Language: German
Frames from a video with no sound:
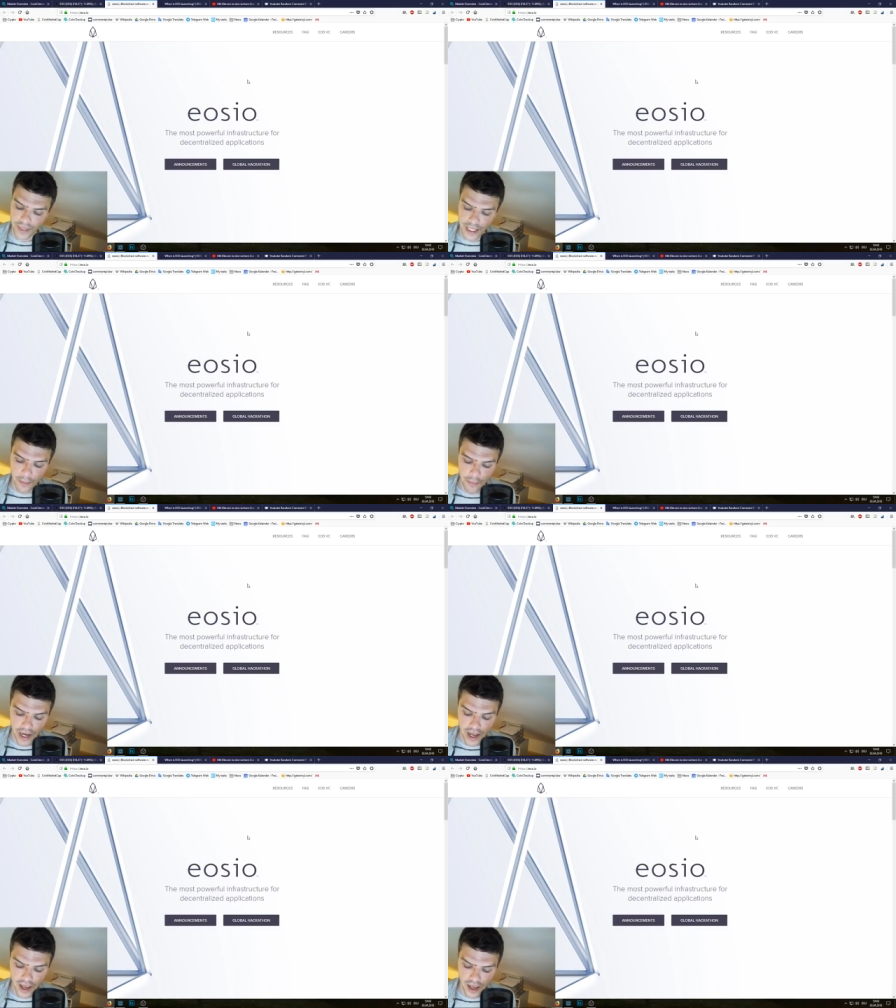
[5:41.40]

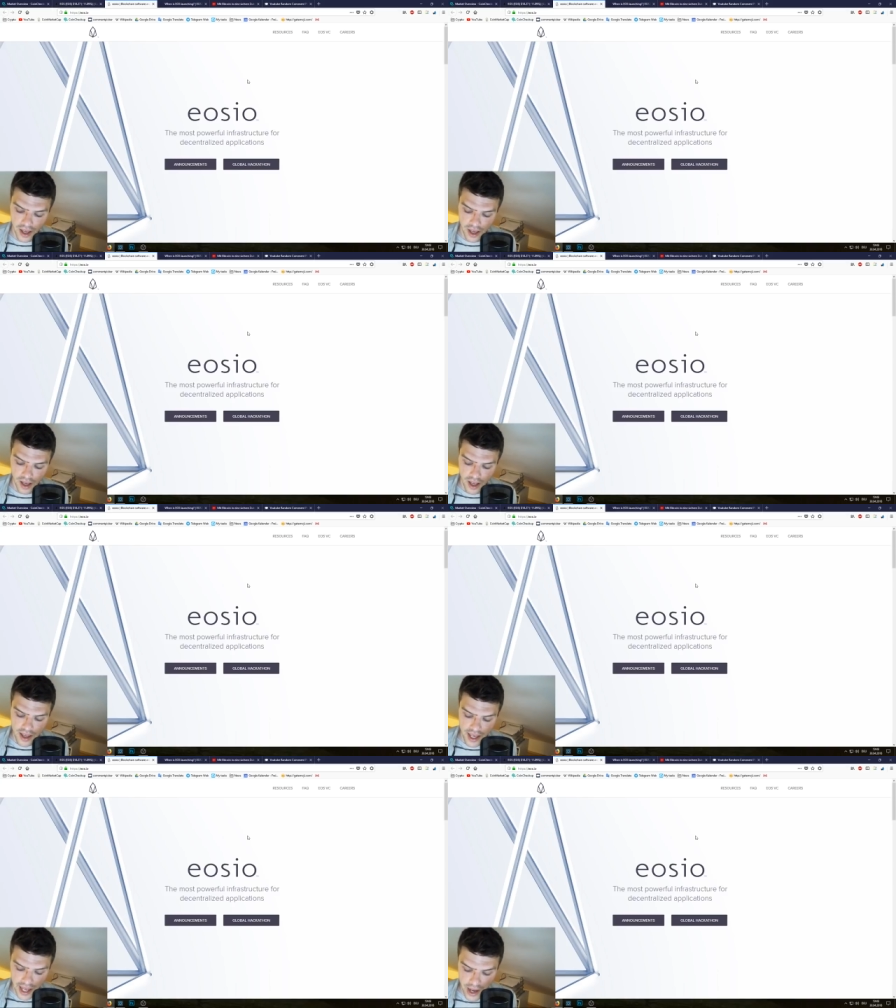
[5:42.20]
Bei
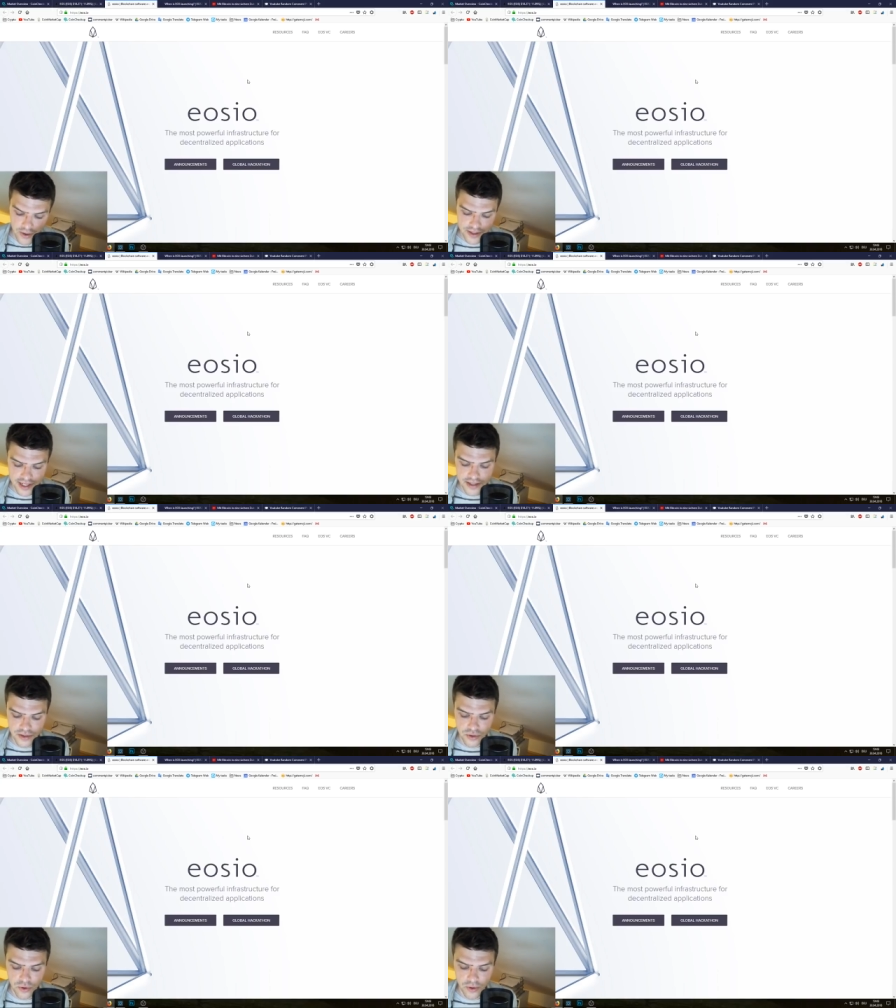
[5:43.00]
EOS ist
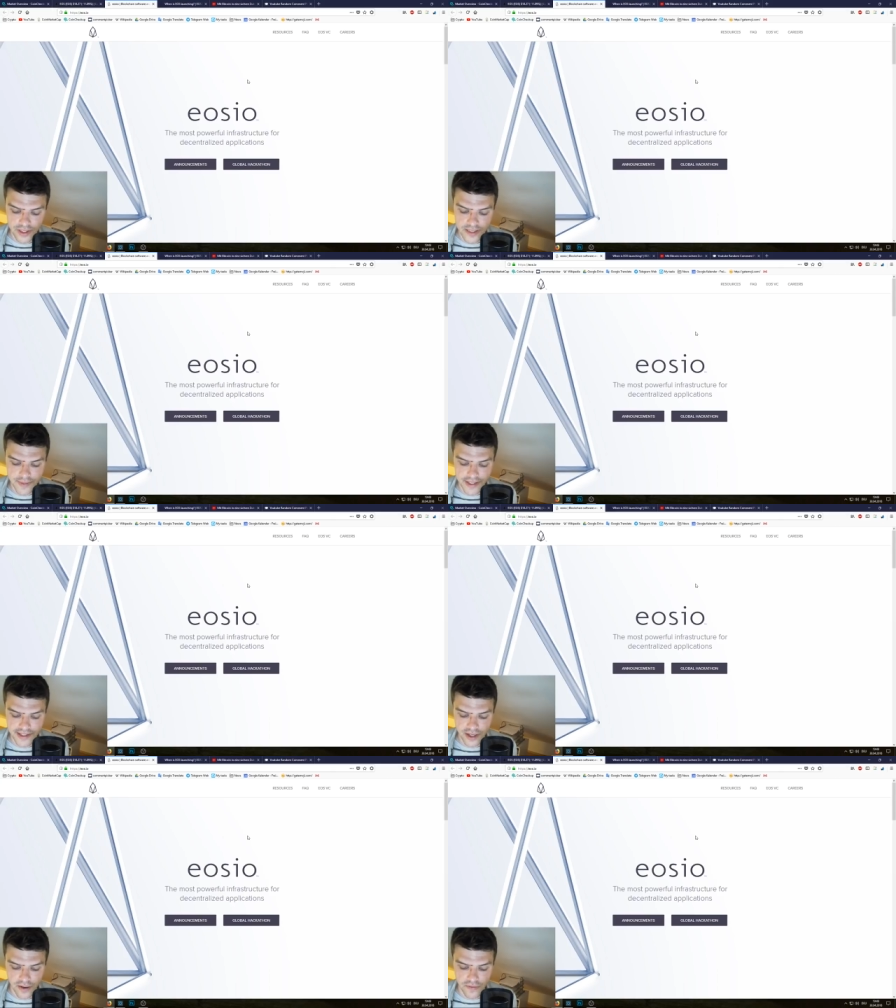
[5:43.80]
es so, dass man
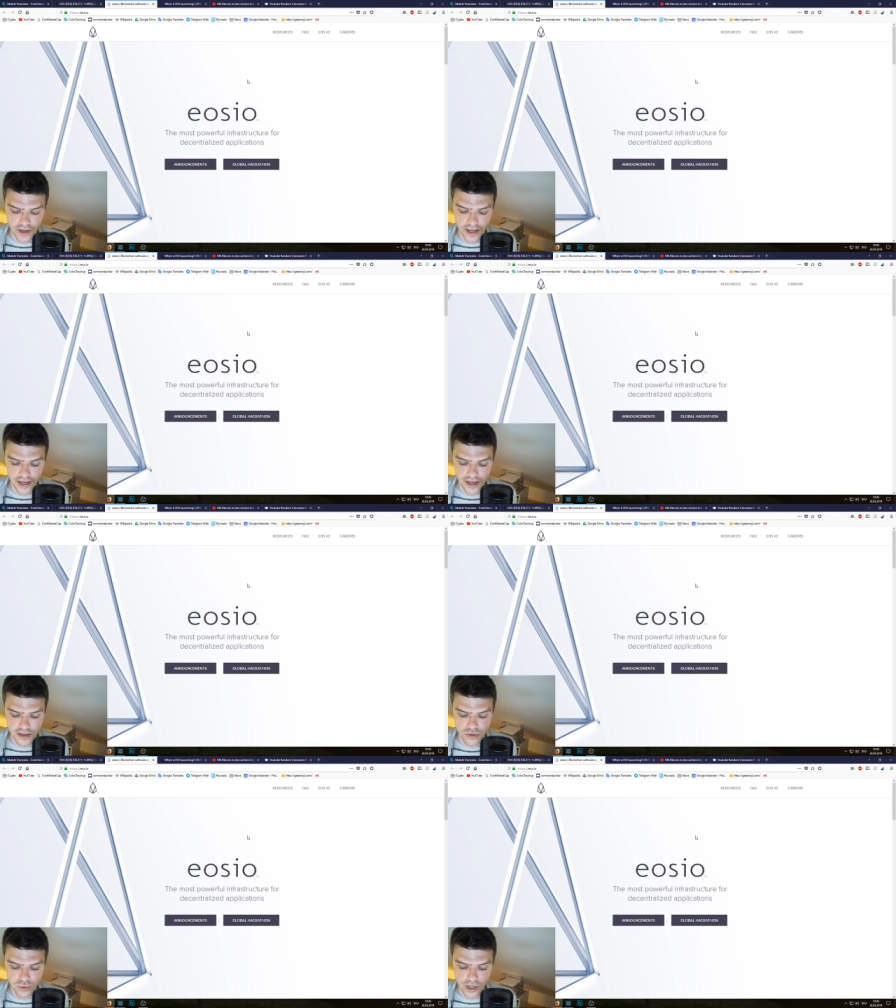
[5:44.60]
sich auf
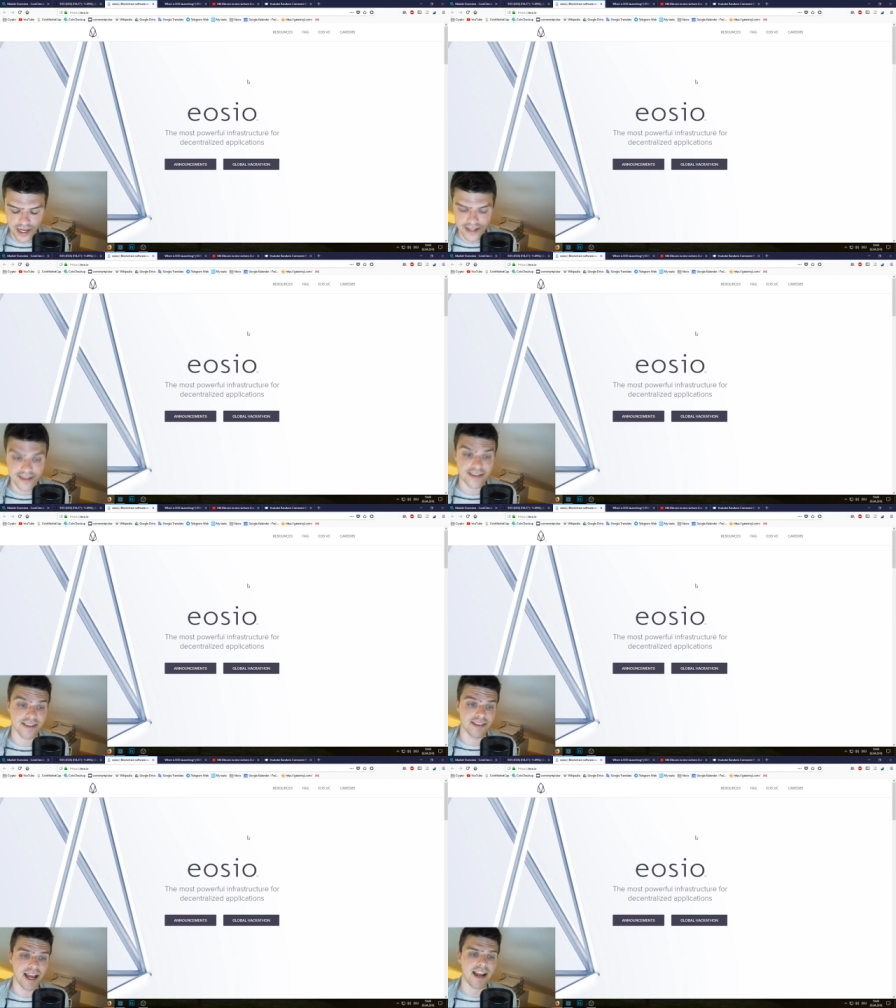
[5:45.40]
äh, sogenanntes
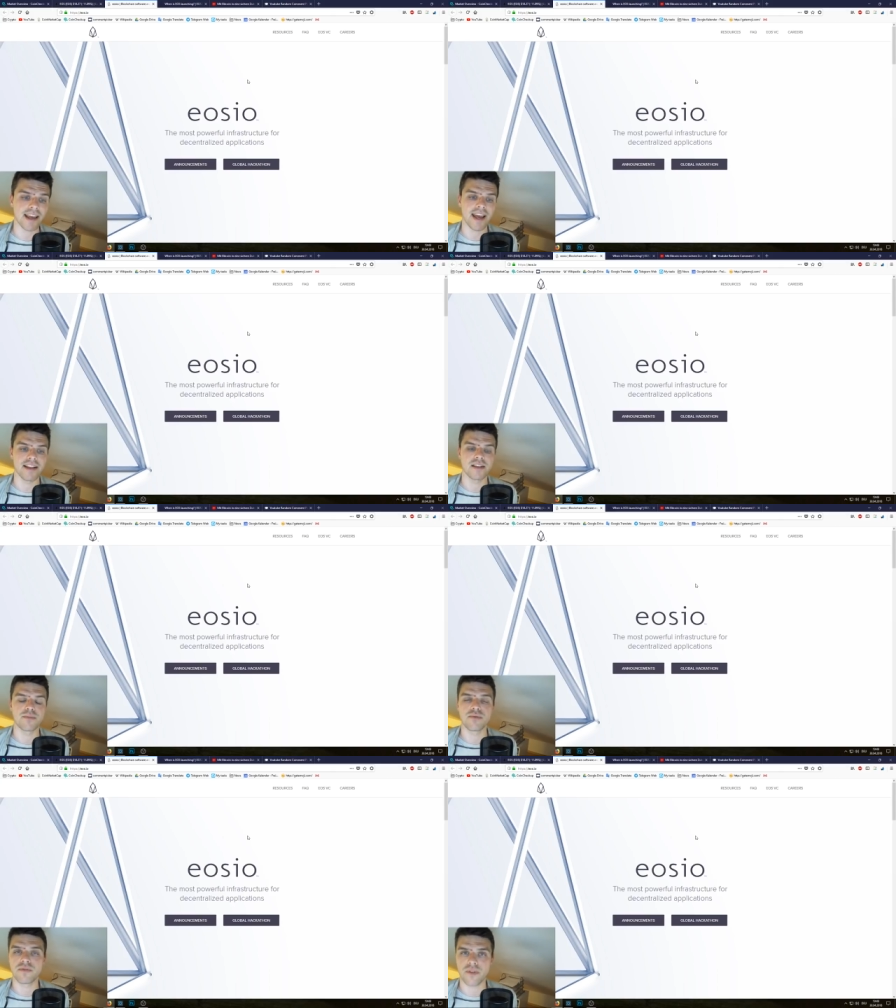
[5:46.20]

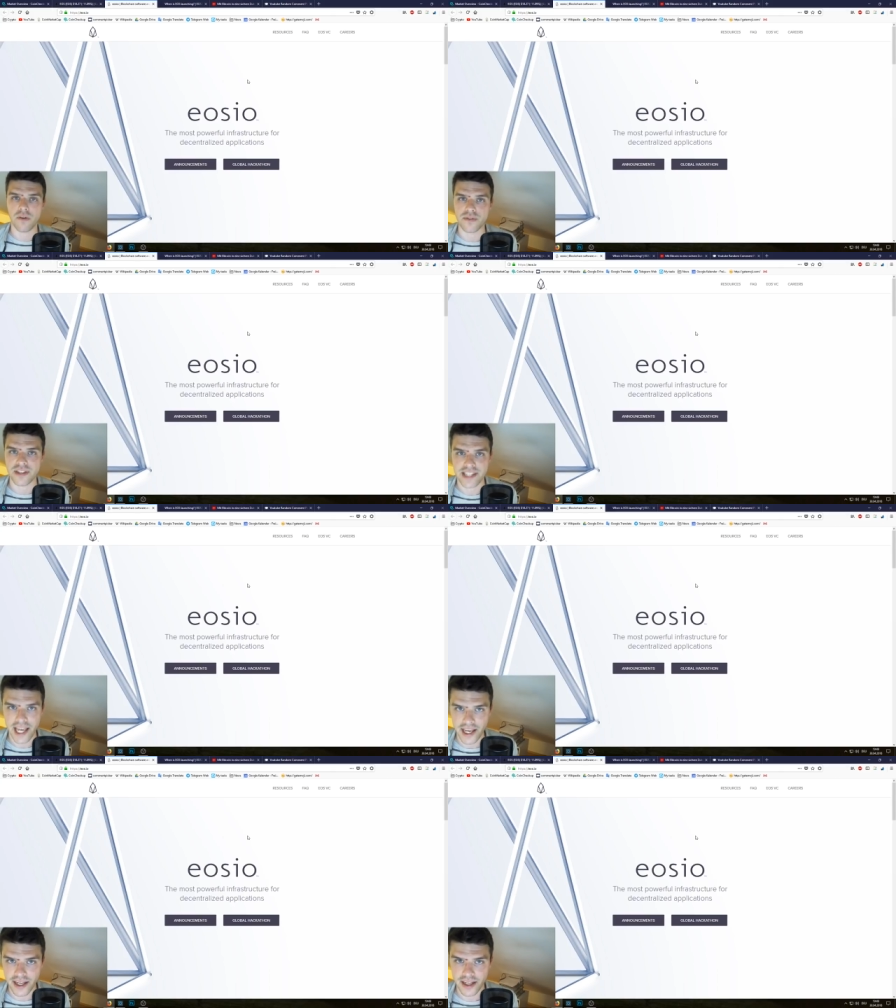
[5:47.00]
Delegated Proof of
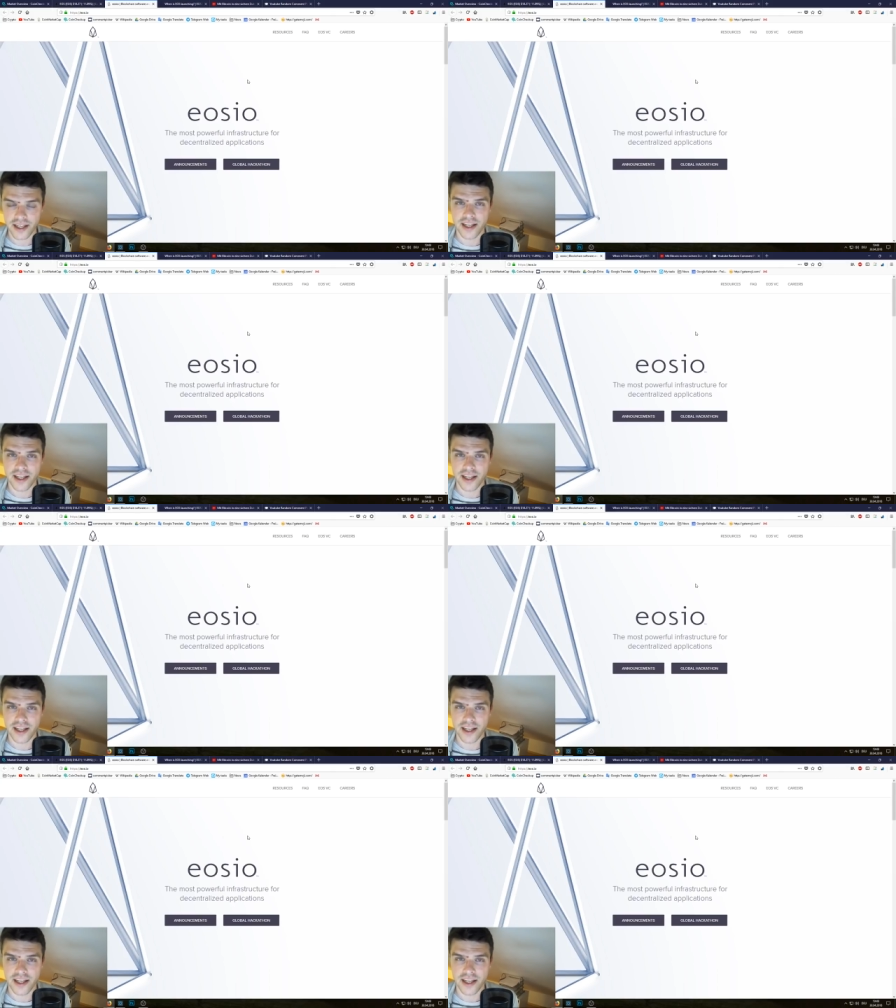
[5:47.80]
Stake